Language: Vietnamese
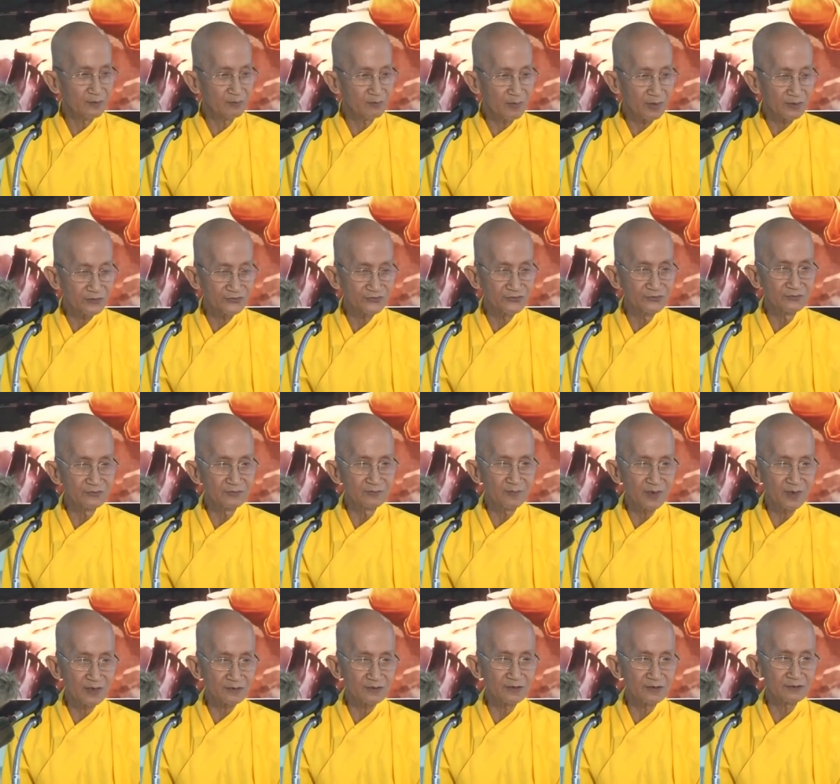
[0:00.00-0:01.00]
thầy cũng bằng
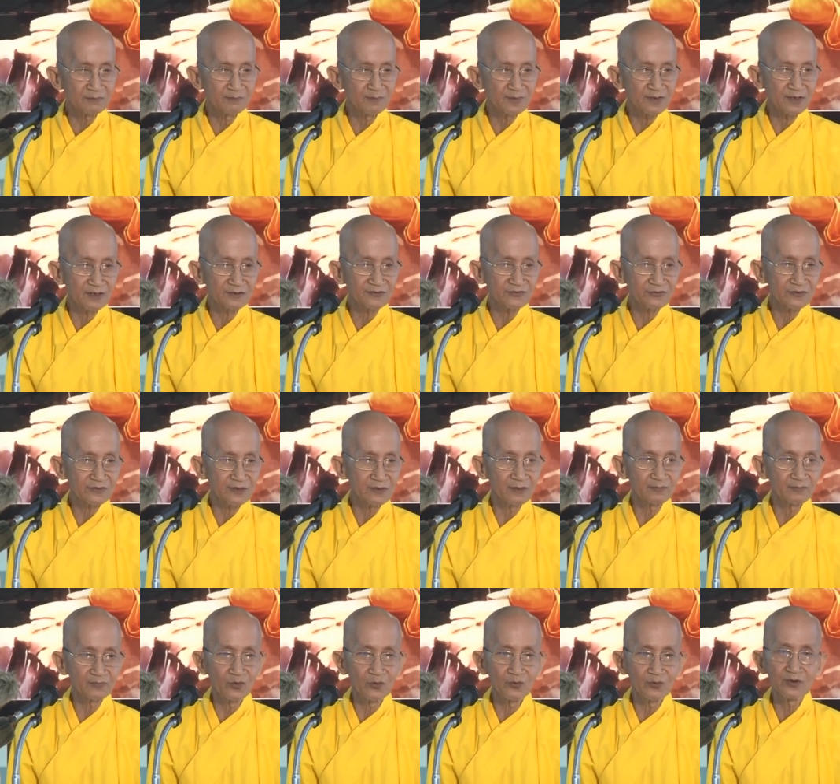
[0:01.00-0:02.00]
xương bằng thịt mà tại sao
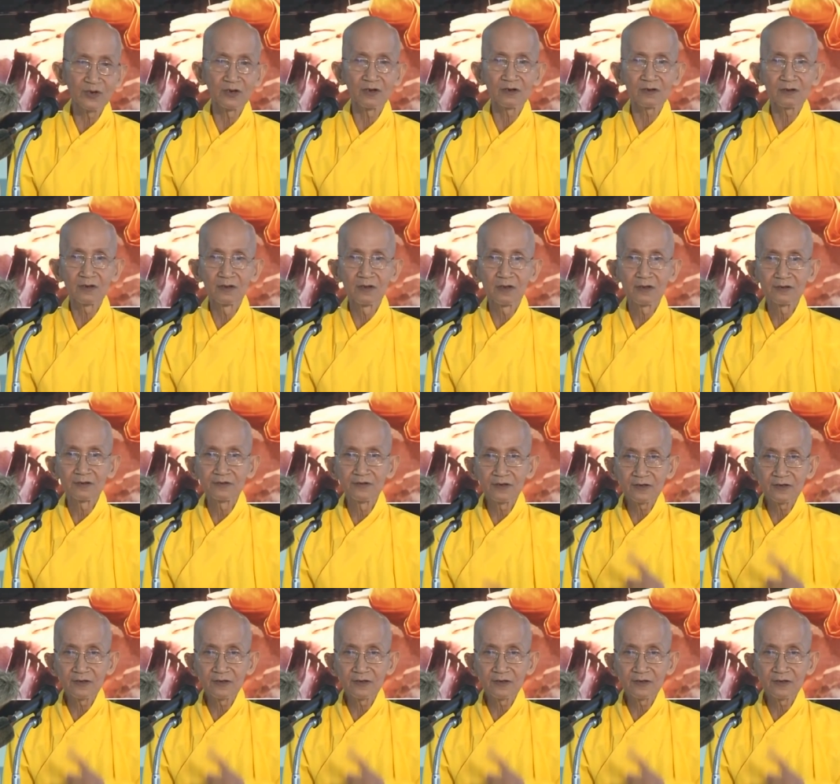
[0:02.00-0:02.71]
thầy làm chủ được